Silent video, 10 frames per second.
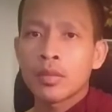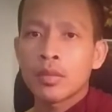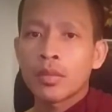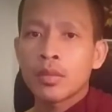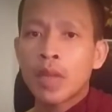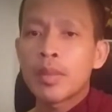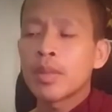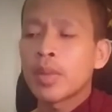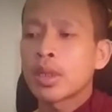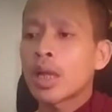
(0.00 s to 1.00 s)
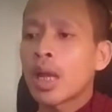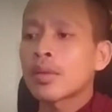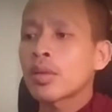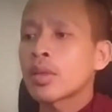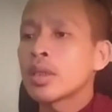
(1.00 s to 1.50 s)
đại miền Proteka sọc
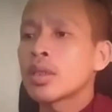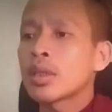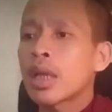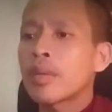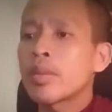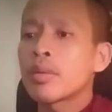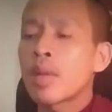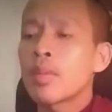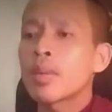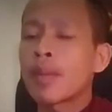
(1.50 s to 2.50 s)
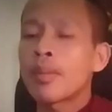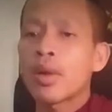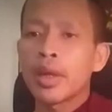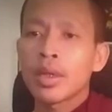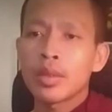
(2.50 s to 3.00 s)
thì dừng nát đại miền nẹn mơ prampon
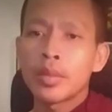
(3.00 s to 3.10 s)
nẹn cần mơ